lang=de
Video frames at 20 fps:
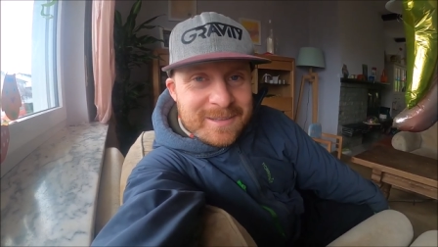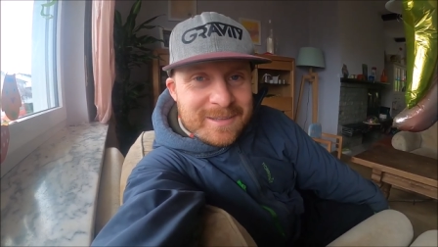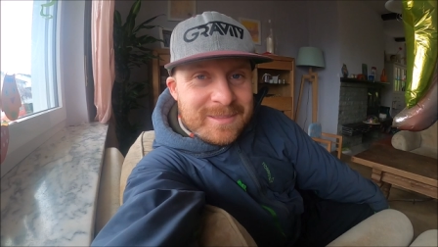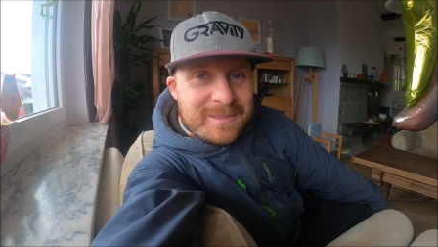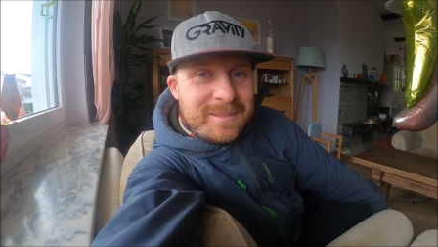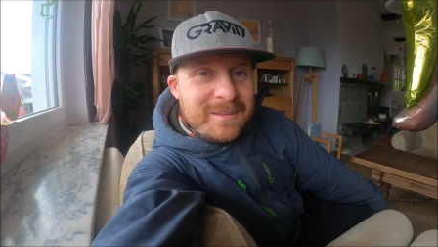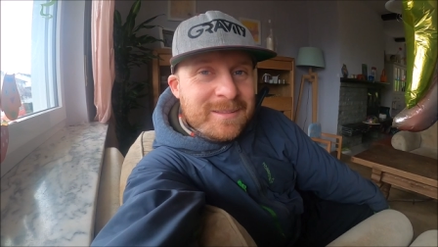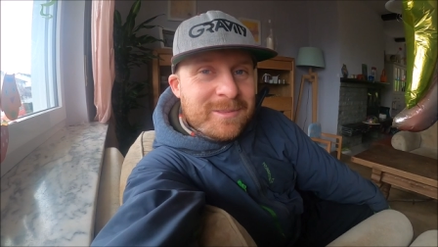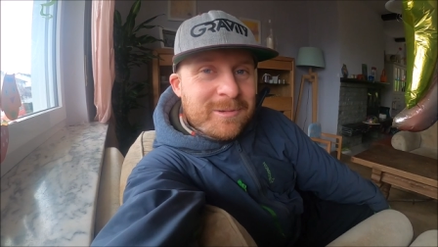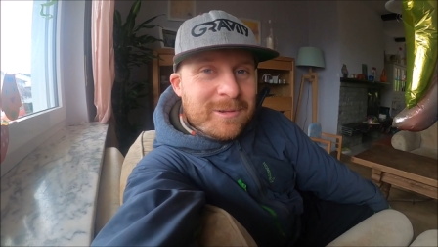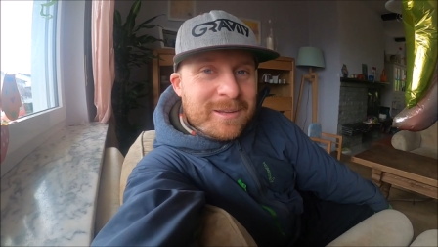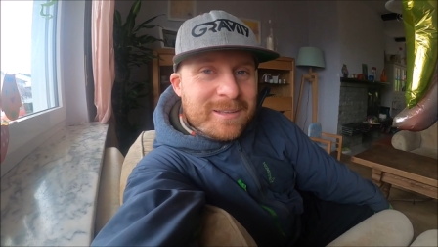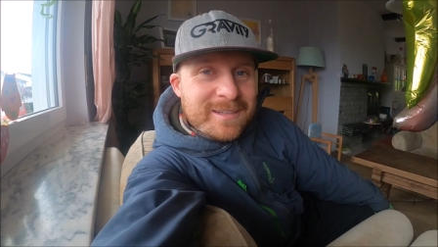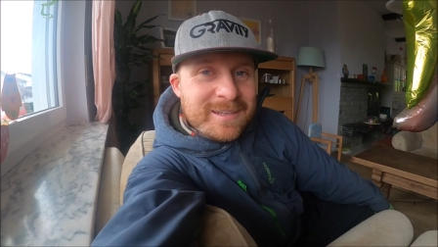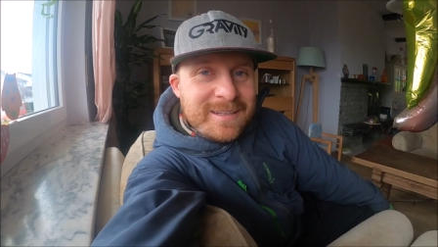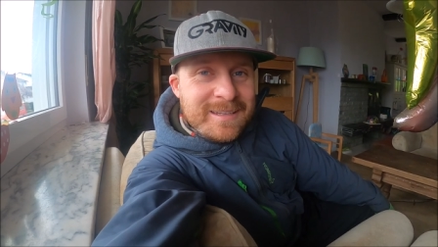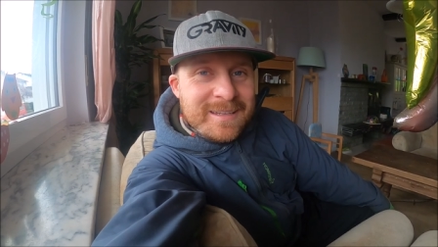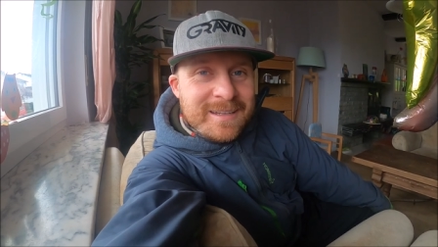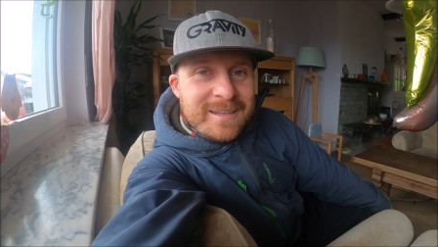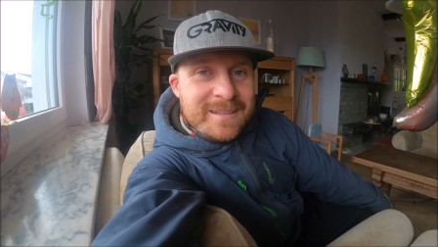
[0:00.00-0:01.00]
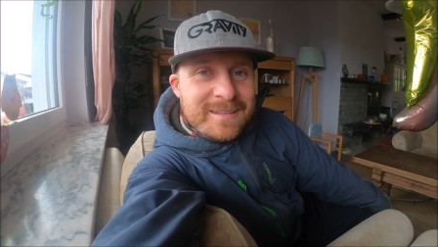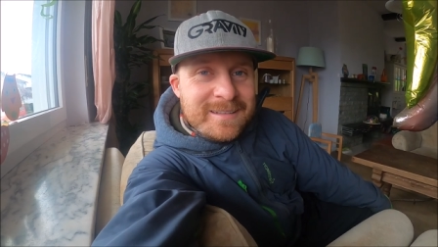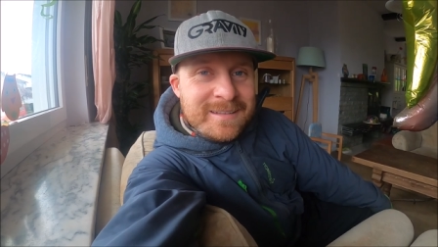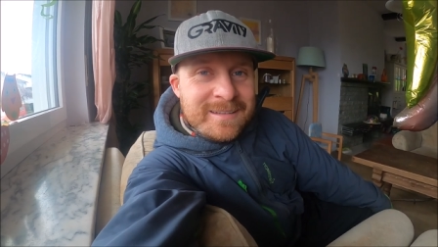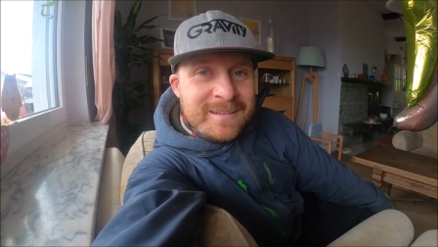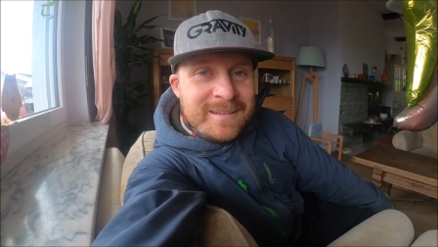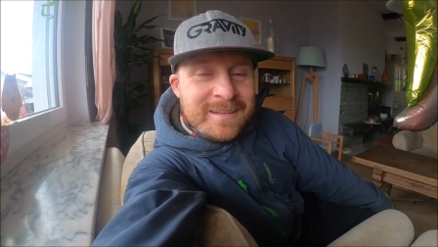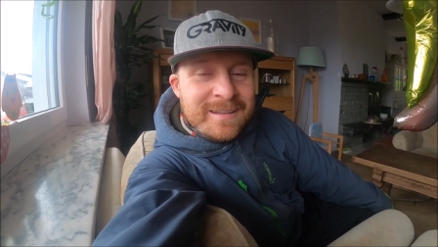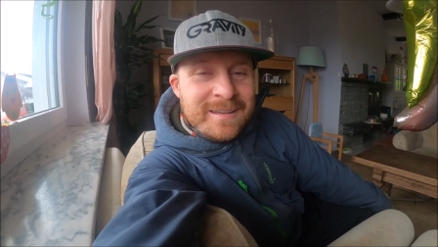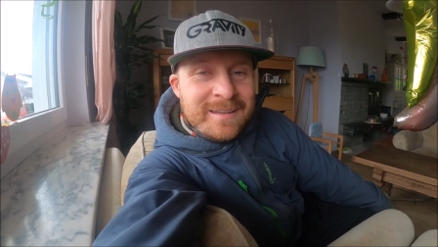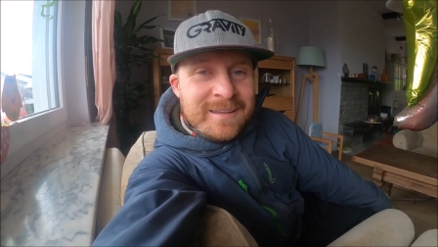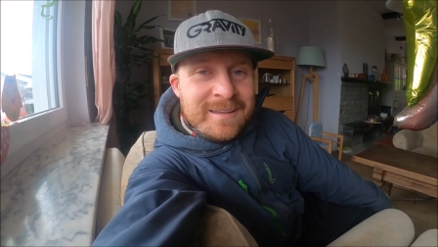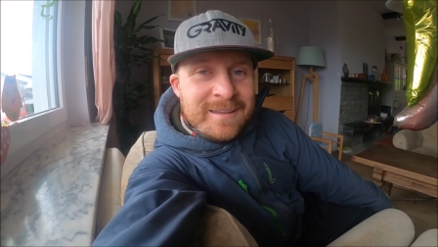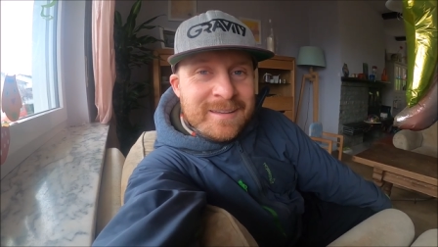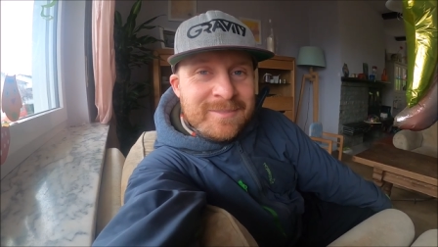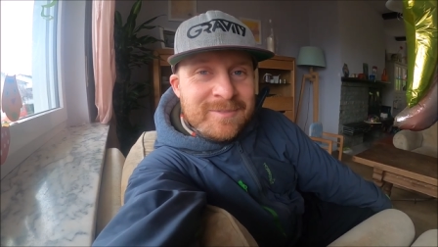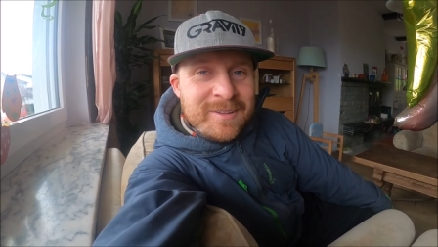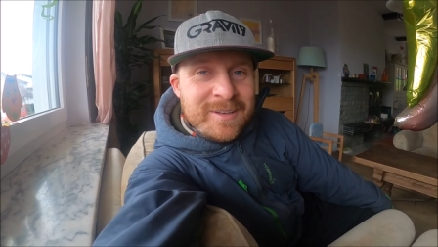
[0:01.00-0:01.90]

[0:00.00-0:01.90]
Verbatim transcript: durchtrainierten äh,